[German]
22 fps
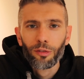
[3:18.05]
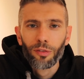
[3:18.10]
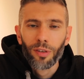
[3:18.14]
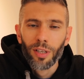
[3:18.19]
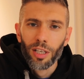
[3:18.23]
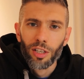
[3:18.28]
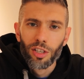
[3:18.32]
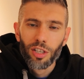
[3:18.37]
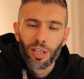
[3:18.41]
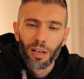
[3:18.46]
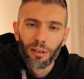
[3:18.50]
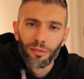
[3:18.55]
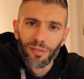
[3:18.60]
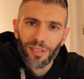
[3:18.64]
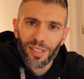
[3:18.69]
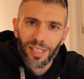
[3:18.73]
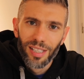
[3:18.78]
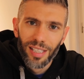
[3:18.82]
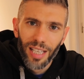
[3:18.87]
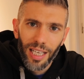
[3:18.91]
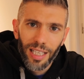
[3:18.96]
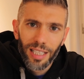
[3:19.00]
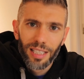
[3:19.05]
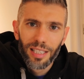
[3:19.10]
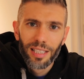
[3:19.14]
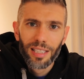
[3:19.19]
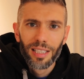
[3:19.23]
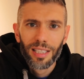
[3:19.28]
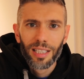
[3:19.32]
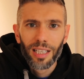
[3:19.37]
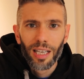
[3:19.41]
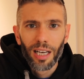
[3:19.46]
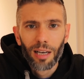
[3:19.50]
Viele schaffen
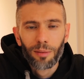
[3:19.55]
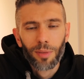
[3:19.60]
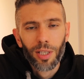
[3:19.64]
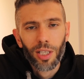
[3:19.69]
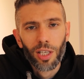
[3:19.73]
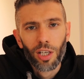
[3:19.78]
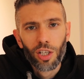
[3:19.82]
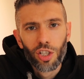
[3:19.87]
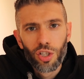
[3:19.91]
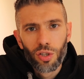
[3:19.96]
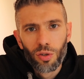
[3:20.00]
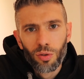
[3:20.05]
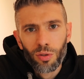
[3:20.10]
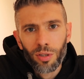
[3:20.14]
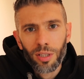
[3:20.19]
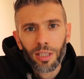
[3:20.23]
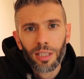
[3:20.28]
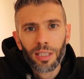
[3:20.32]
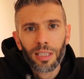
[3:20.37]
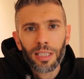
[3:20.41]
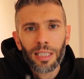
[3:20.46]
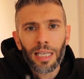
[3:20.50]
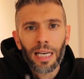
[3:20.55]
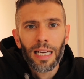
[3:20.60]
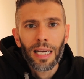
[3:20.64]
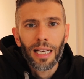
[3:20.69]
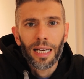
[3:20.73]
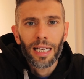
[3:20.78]
60 Gramm in der Stunde.